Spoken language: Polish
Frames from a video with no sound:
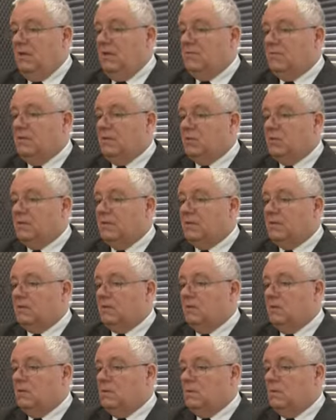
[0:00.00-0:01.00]
w tym
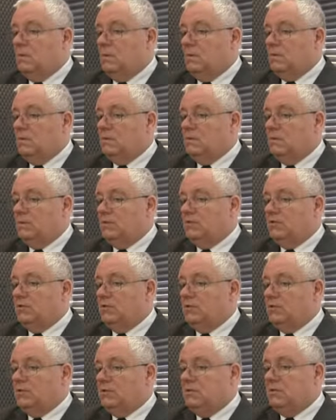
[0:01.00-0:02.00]
przypadku e,
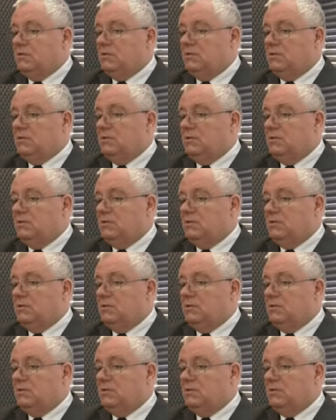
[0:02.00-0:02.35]
Rodziny